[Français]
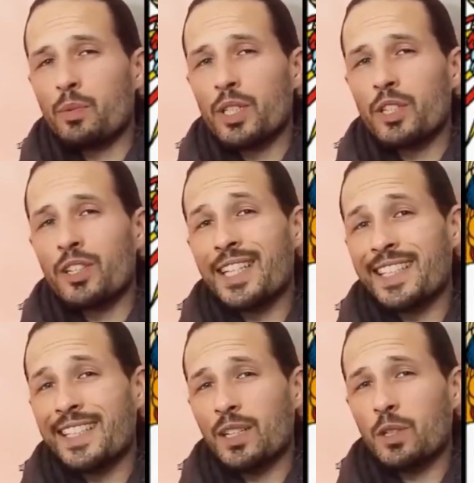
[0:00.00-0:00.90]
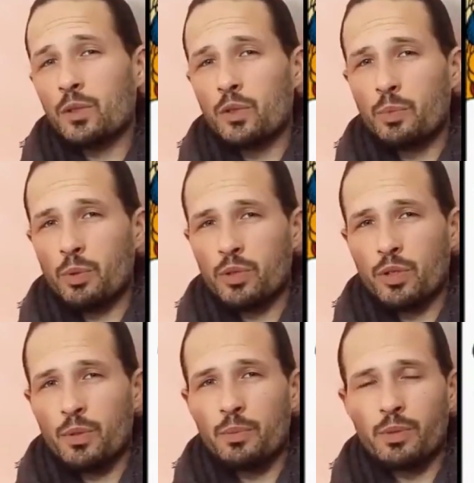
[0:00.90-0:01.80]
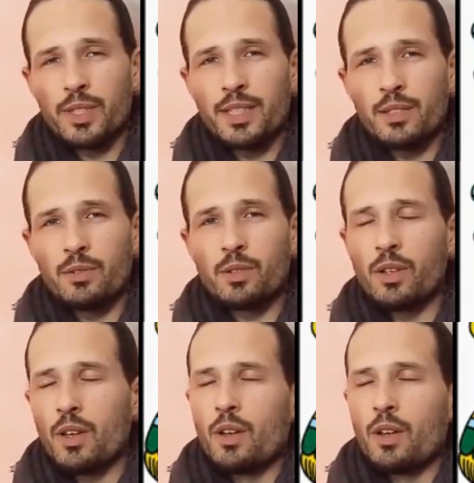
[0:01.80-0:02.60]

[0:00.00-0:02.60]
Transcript: pour les jeunes, 52% pour les adultes.